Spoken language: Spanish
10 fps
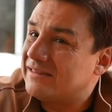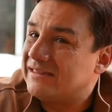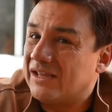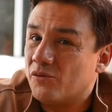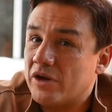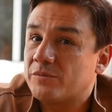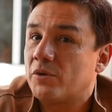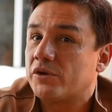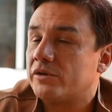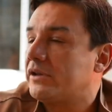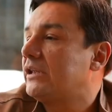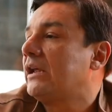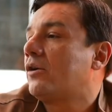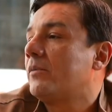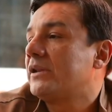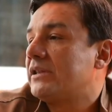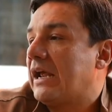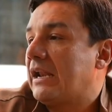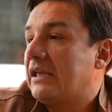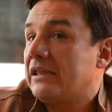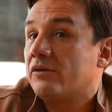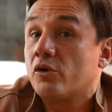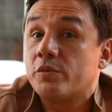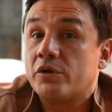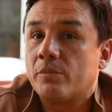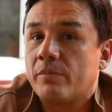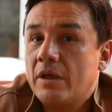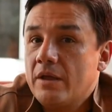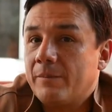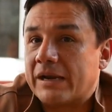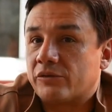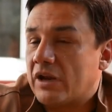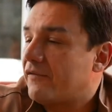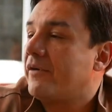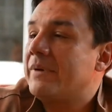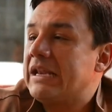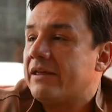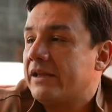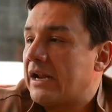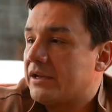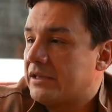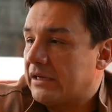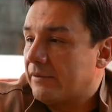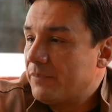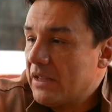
de una explosión de cine comercial y de una opción para toda la familia de ir al cine.